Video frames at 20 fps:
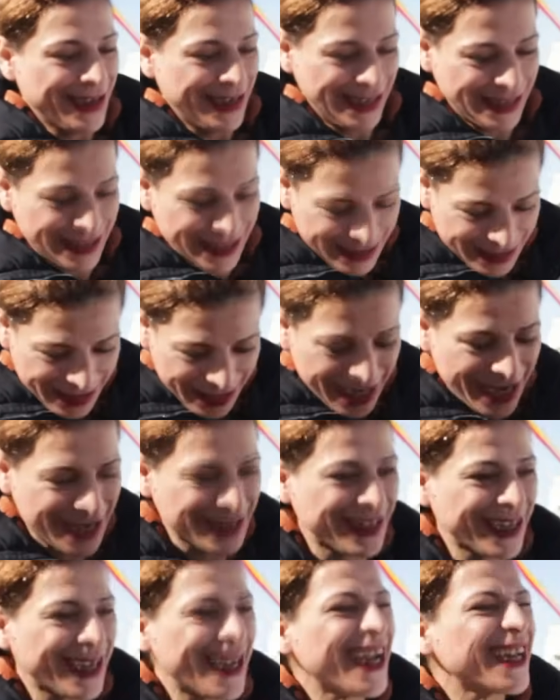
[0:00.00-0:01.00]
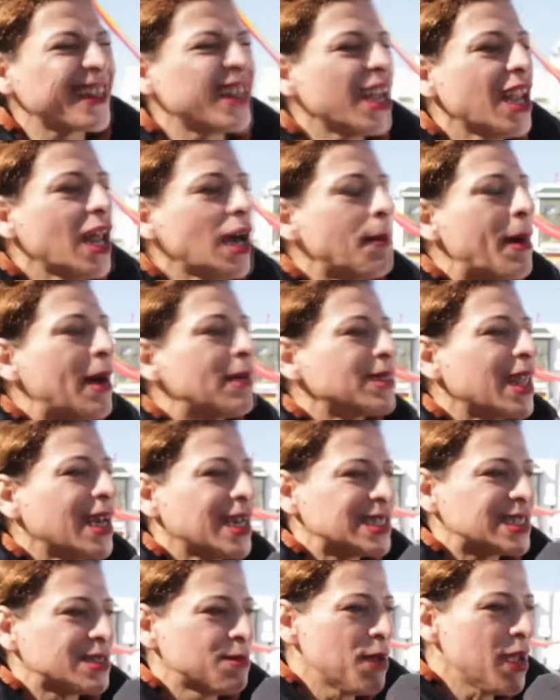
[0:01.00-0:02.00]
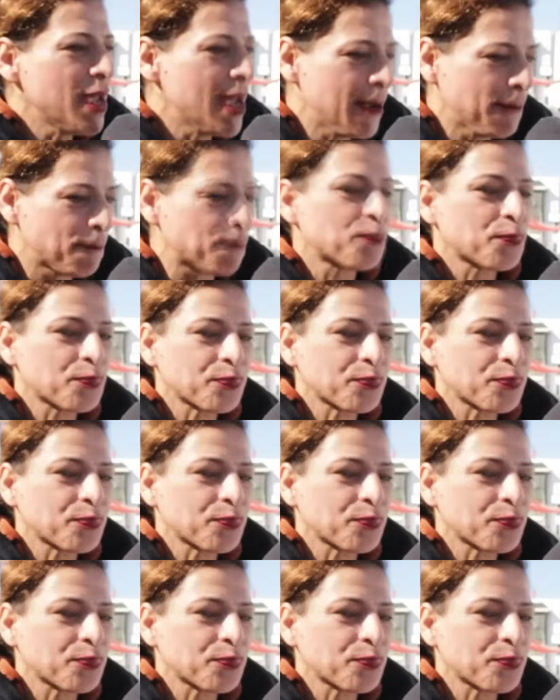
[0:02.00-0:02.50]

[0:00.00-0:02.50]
يدي انت رقده الاربعه نتاع الصباح